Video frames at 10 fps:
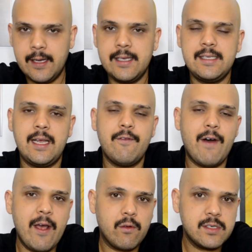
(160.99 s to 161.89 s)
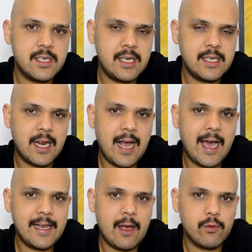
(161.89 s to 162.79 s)
Se ele vai conseguir entregar
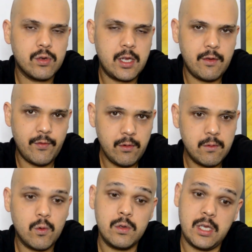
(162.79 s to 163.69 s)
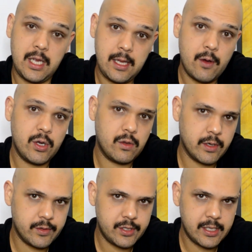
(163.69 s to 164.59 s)
em alto nível, com 38
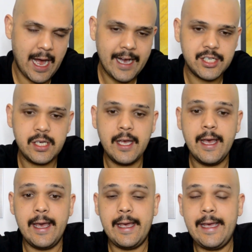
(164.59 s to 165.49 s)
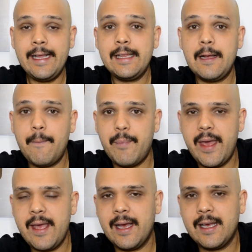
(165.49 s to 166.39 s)
anos de idade, e
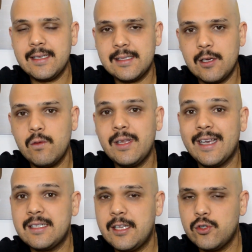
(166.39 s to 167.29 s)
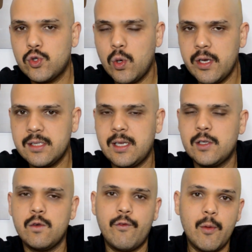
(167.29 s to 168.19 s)
também a questão das lesões, né?
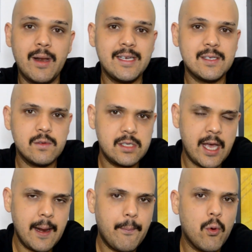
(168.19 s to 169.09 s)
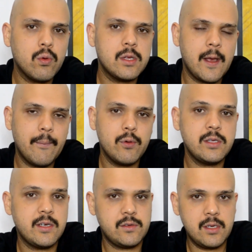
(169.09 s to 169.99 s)
Sofreu uma lesão séria há pouco tempo no
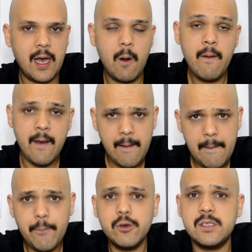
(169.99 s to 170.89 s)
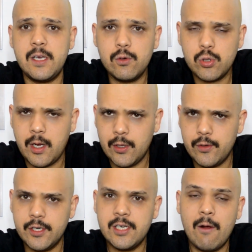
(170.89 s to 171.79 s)
Internacional e por ser um
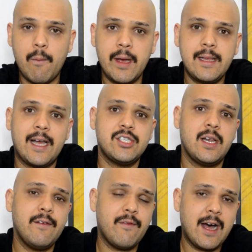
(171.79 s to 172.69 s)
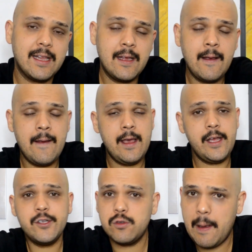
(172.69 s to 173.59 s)
jogador já com uma idade elevada,
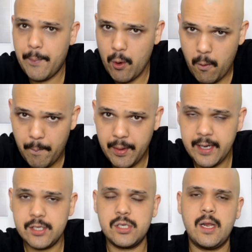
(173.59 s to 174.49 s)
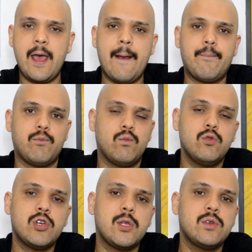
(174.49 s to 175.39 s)
isso é preocupante, né?
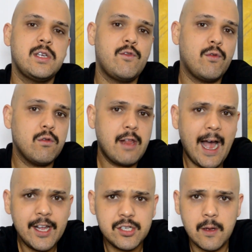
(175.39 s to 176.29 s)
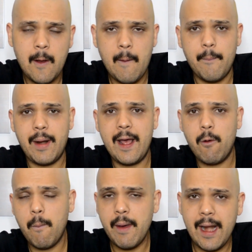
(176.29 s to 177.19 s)
Muitos jogadores têm dificuldade para
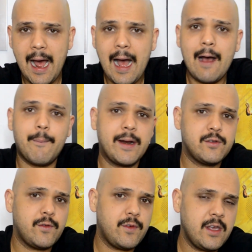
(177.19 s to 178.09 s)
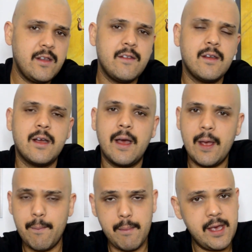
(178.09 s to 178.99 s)
recuperar a parte física
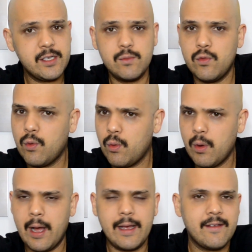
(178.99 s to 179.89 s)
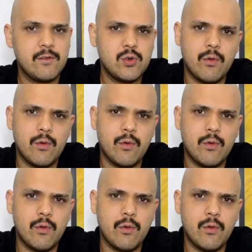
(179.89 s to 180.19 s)
e mesmo a questão de